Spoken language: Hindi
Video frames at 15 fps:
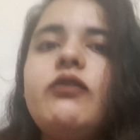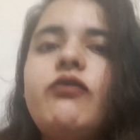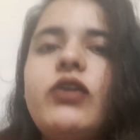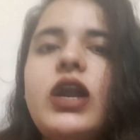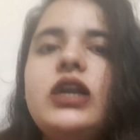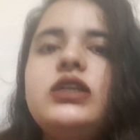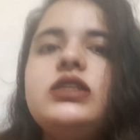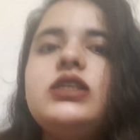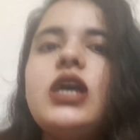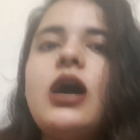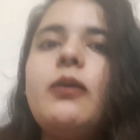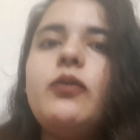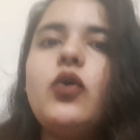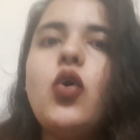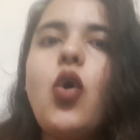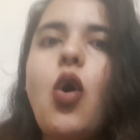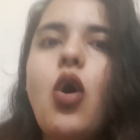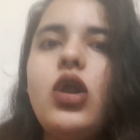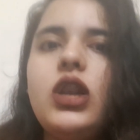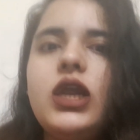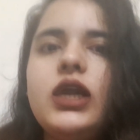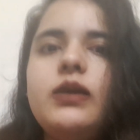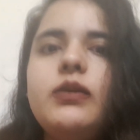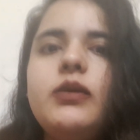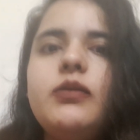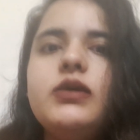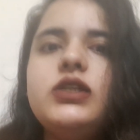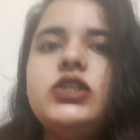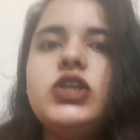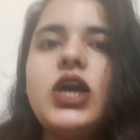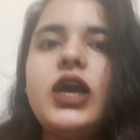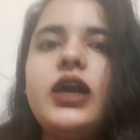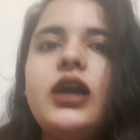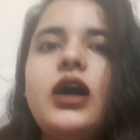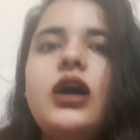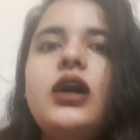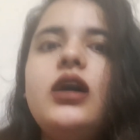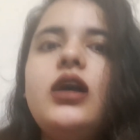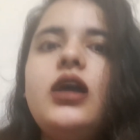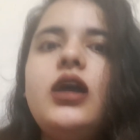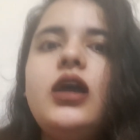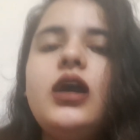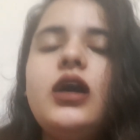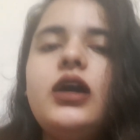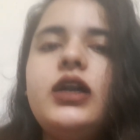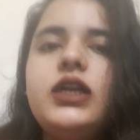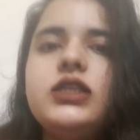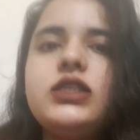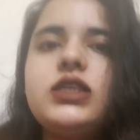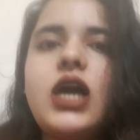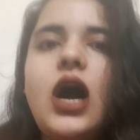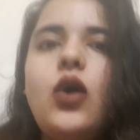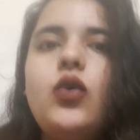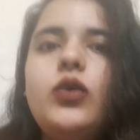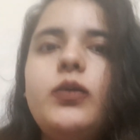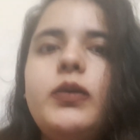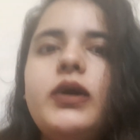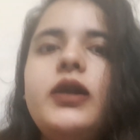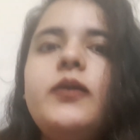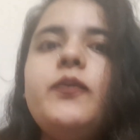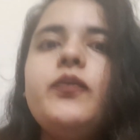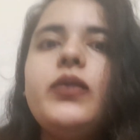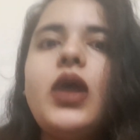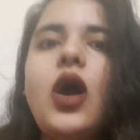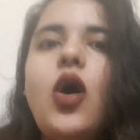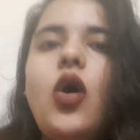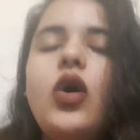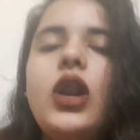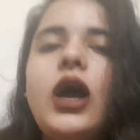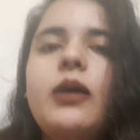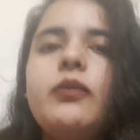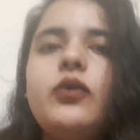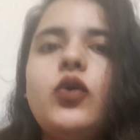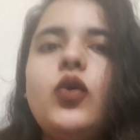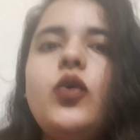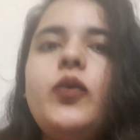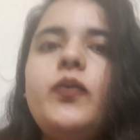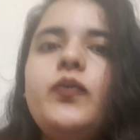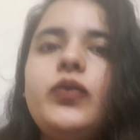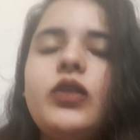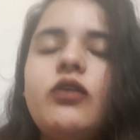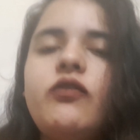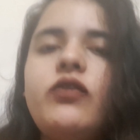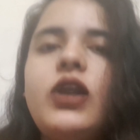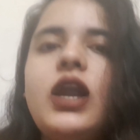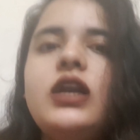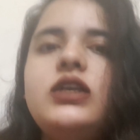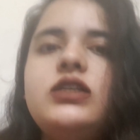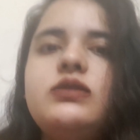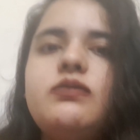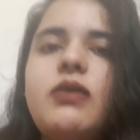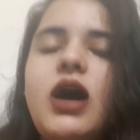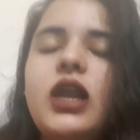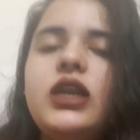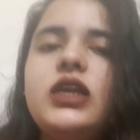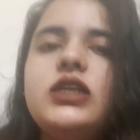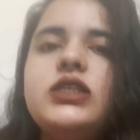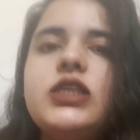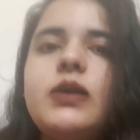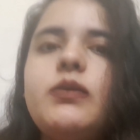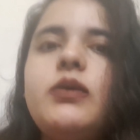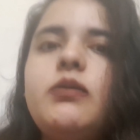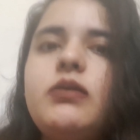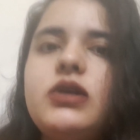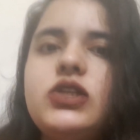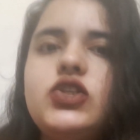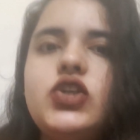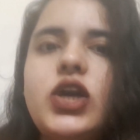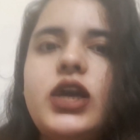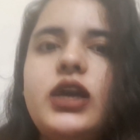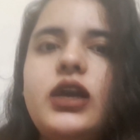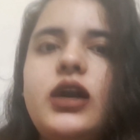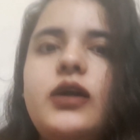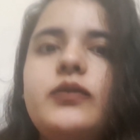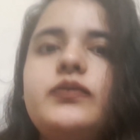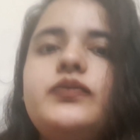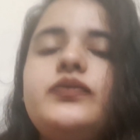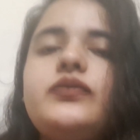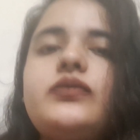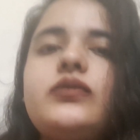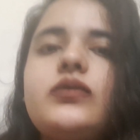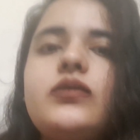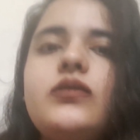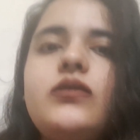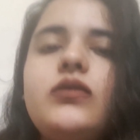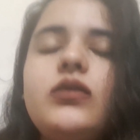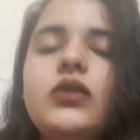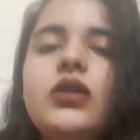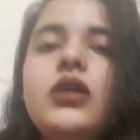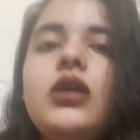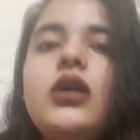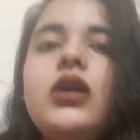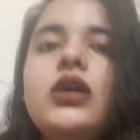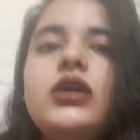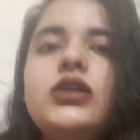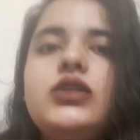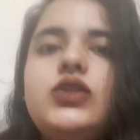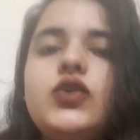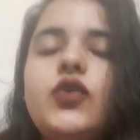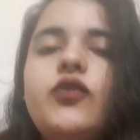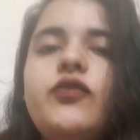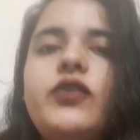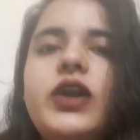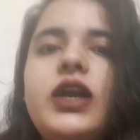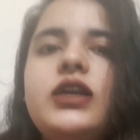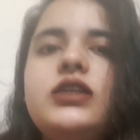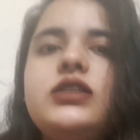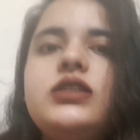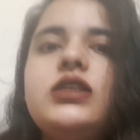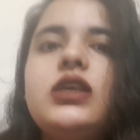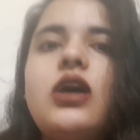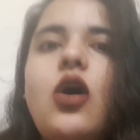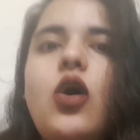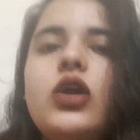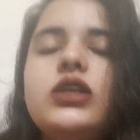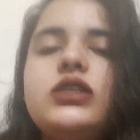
फ्रेंड्स ये आपको ऑनलाइन भी मिल जाएगा डिस्काउंट पर और आपको फ्रेंड्स मार्केट से भी मिल जाएगा सो so फ्रेंड्स और